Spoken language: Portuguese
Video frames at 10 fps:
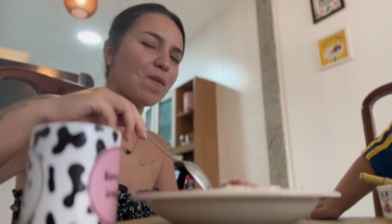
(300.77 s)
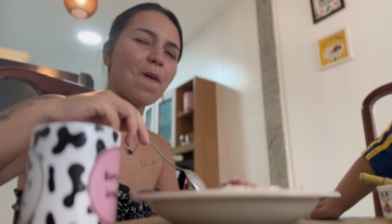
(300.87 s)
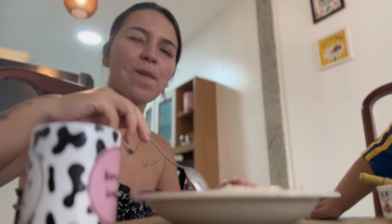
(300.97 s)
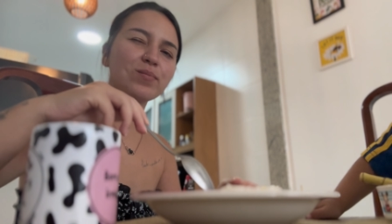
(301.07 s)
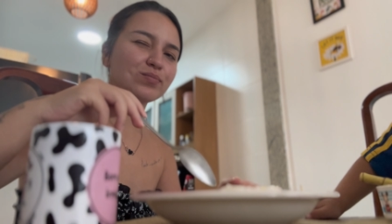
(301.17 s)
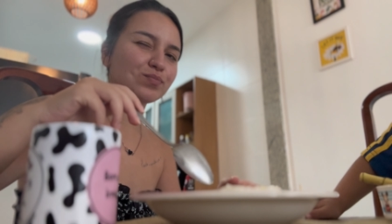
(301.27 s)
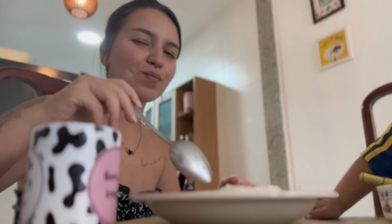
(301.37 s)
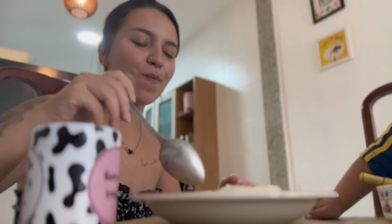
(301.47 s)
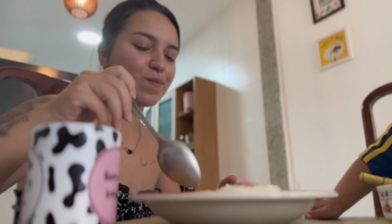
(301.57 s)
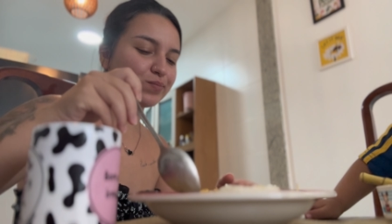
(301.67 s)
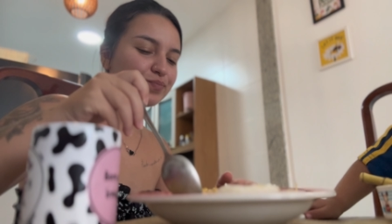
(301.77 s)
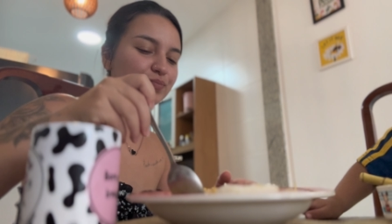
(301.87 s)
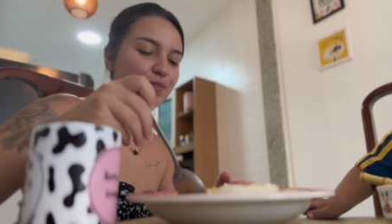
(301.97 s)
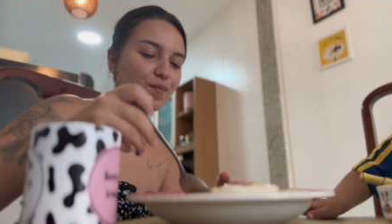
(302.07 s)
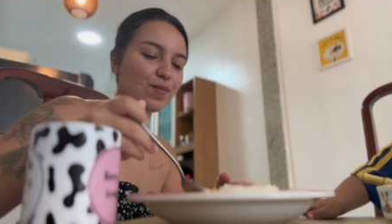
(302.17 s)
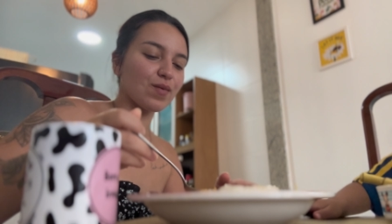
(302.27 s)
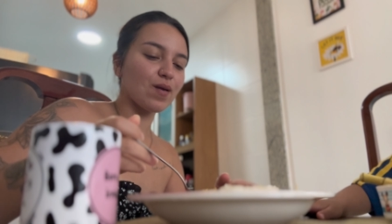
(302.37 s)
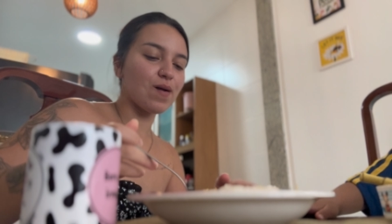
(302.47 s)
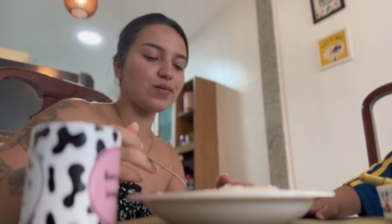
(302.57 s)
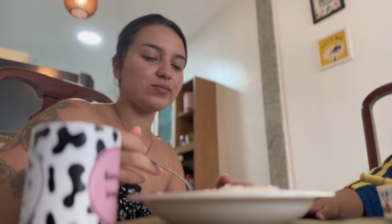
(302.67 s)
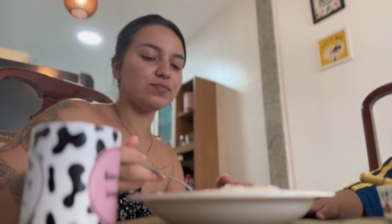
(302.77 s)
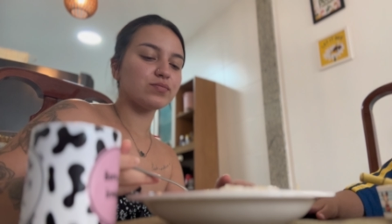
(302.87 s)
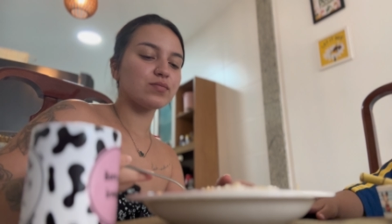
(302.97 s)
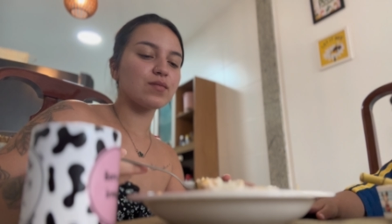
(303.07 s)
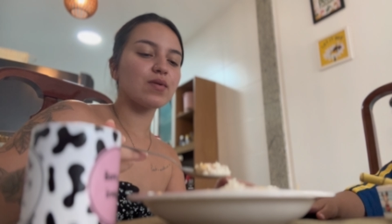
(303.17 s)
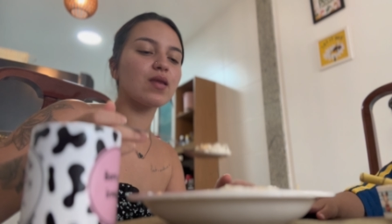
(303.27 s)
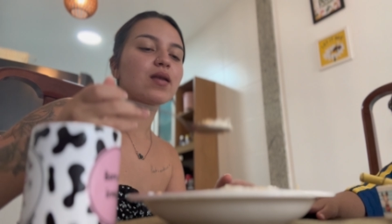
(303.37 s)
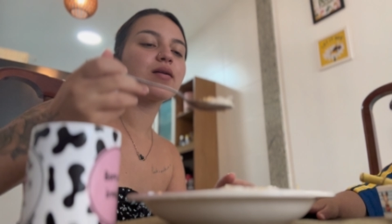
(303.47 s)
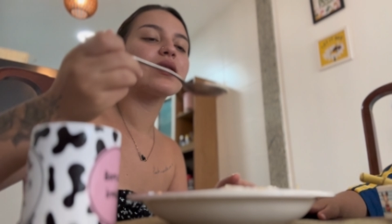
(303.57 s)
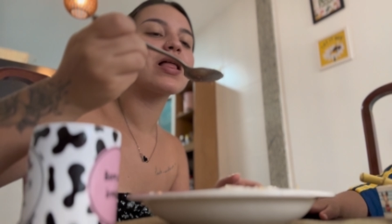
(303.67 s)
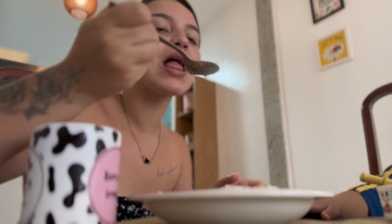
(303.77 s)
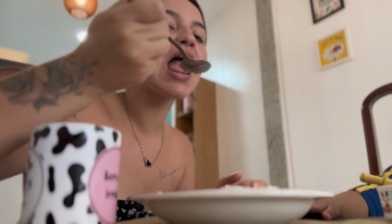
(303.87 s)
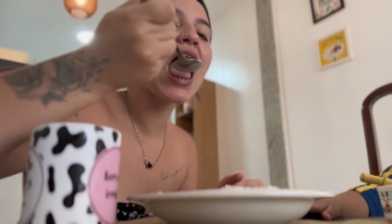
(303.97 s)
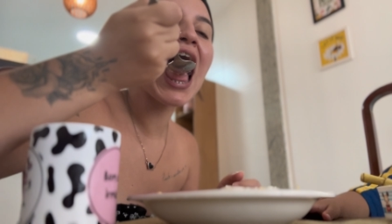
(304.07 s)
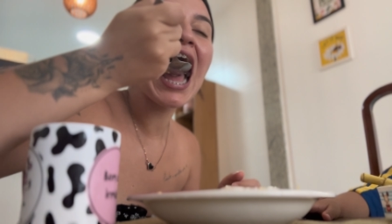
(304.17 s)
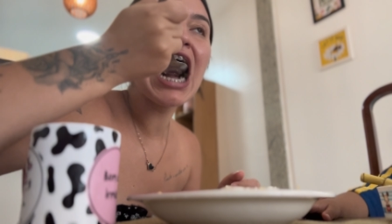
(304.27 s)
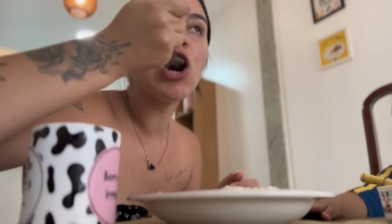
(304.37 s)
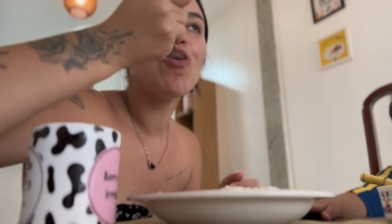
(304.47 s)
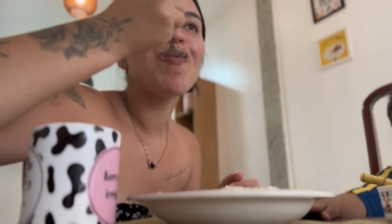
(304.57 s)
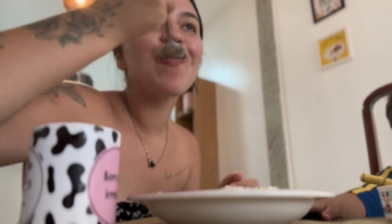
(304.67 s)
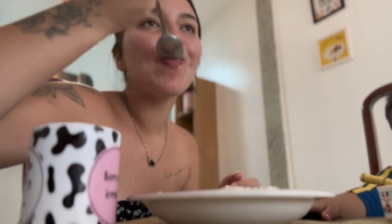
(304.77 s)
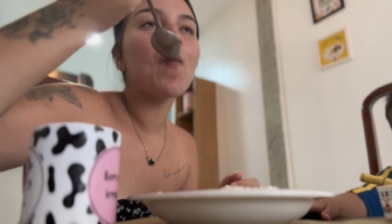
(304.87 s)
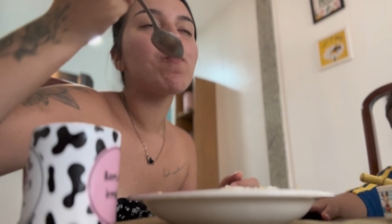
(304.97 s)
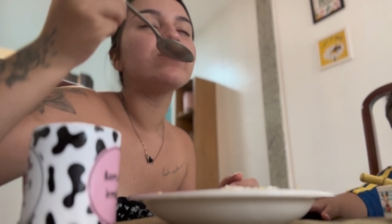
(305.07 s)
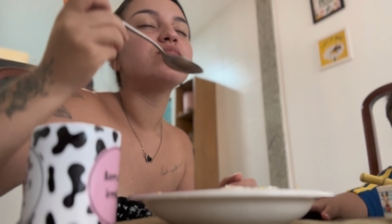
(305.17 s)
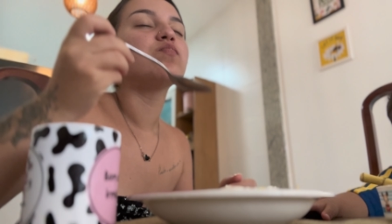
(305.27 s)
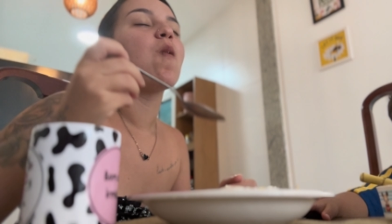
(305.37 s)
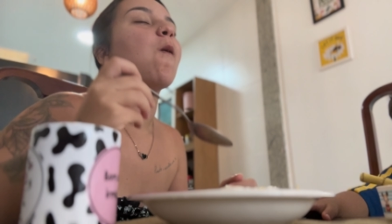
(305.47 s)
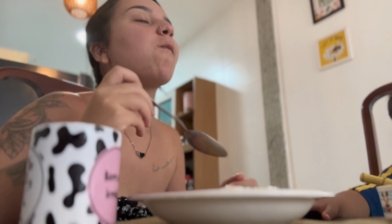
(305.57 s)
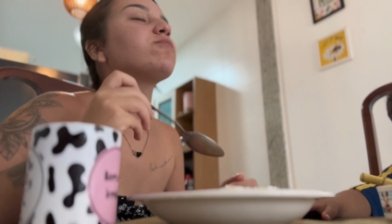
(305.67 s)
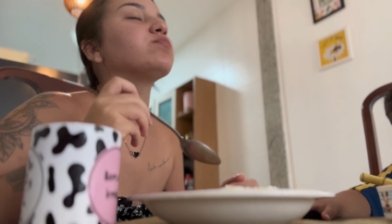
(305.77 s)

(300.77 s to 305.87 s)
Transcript: Sensacional! E um suquinho de limão para dar aquela acompanhada, né? E combinou, viu?